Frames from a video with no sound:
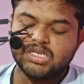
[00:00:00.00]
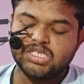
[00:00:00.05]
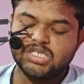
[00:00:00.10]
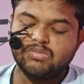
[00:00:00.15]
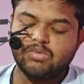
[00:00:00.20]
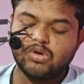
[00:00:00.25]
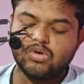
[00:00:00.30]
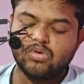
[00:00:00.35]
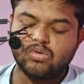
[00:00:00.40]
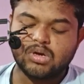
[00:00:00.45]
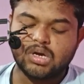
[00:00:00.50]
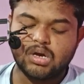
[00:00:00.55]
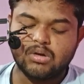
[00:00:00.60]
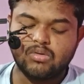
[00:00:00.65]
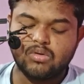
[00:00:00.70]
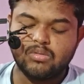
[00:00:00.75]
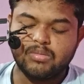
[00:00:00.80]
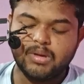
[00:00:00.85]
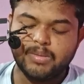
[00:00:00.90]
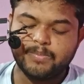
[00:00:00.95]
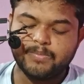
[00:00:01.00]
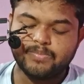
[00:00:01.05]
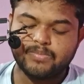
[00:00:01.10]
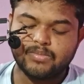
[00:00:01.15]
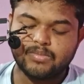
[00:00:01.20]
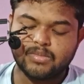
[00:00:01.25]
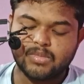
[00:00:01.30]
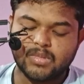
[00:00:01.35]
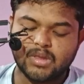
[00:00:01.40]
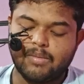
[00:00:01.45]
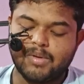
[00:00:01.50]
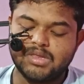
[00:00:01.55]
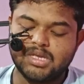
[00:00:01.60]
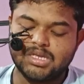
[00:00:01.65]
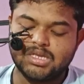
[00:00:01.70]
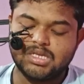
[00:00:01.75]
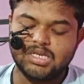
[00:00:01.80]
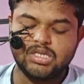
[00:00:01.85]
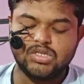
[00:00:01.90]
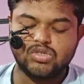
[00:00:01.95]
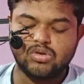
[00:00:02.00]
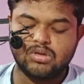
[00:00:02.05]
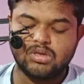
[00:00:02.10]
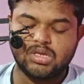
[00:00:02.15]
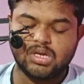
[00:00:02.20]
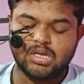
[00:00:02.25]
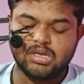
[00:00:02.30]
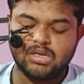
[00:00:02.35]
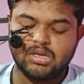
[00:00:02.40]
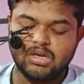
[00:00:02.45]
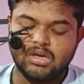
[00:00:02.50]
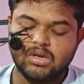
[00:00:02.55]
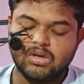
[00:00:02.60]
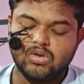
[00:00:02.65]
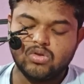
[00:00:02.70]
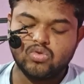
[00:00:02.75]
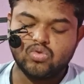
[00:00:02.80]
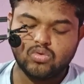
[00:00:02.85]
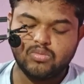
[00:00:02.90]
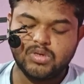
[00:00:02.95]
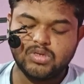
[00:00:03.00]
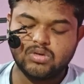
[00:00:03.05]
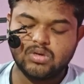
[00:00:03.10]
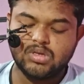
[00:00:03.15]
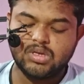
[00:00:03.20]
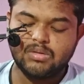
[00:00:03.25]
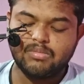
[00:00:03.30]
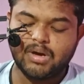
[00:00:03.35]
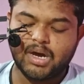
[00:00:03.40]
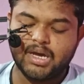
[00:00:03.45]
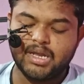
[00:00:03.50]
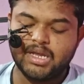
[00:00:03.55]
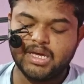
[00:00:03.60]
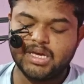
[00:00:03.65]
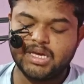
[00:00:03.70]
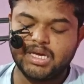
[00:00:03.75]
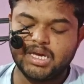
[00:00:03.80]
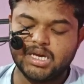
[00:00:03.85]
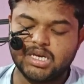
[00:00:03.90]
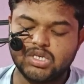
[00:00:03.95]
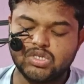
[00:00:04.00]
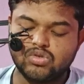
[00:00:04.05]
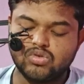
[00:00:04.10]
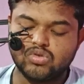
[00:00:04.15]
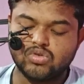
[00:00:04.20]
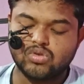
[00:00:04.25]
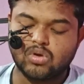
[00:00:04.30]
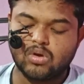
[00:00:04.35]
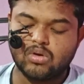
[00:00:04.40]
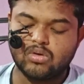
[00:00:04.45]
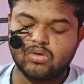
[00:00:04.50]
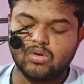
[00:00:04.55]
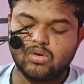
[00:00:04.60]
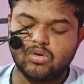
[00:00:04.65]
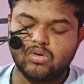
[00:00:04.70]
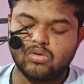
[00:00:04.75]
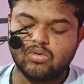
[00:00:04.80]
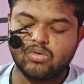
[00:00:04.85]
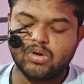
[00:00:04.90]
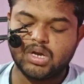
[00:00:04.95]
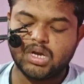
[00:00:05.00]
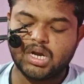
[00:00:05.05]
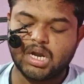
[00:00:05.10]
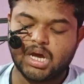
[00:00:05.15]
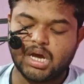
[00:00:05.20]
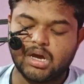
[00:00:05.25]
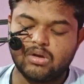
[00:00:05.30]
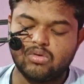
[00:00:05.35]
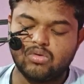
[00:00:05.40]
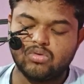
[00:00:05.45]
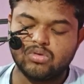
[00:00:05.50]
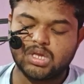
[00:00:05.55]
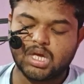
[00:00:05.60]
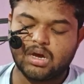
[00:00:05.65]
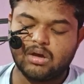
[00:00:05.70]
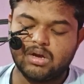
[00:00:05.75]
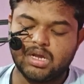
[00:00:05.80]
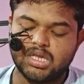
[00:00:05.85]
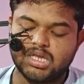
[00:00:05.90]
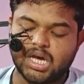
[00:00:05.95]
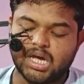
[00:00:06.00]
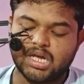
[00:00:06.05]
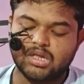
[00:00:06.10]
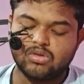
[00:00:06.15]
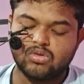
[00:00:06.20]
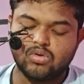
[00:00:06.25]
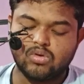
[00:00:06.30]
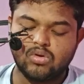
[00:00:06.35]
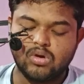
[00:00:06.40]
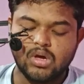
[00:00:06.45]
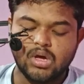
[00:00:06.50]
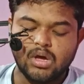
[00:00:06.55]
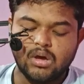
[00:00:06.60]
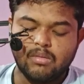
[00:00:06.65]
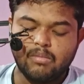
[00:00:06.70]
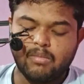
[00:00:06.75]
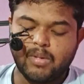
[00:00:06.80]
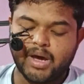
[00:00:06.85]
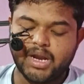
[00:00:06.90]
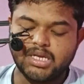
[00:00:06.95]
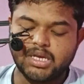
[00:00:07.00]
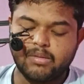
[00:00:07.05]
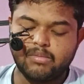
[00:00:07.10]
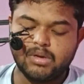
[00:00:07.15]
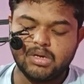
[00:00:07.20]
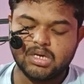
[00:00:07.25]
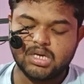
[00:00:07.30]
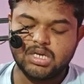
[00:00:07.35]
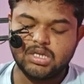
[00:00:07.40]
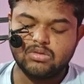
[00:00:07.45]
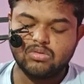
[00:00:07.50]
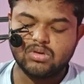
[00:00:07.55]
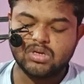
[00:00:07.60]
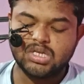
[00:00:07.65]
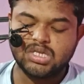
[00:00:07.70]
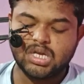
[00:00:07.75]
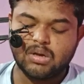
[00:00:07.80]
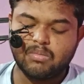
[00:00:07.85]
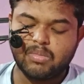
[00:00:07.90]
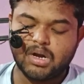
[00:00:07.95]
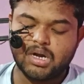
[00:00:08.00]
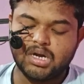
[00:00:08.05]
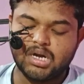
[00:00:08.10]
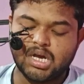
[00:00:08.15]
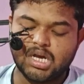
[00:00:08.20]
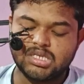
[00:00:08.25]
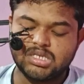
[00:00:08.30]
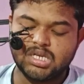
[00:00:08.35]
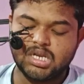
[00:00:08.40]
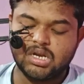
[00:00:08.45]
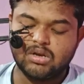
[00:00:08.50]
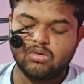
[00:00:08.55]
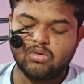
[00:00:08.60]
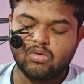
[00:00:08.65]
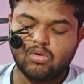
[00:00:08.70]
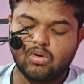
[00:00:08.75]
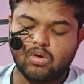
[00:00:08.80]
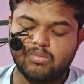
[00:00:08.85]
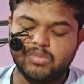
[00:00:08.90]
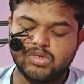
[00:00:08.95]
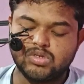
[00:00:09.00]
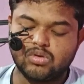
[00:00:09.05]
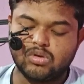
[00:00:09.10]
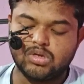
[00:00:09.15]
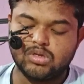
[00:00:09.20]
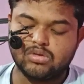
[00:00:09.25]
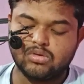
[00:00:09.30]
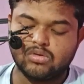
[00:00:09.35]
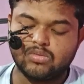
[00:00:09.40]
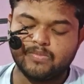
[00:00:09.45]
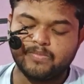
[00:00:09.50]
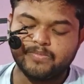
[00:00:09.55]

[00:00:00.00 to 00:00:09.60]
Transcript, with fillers: জীবন রক্ষা করবে আমাদের তিন সন্তান তুমি যদি বাইরে গিয়ে কিছু সংগ্রহ করে না আনো তাহলে তারা তো মারা যাবে কিন্তু গীতা পাণ্ডা ছিলেন অবিচলিত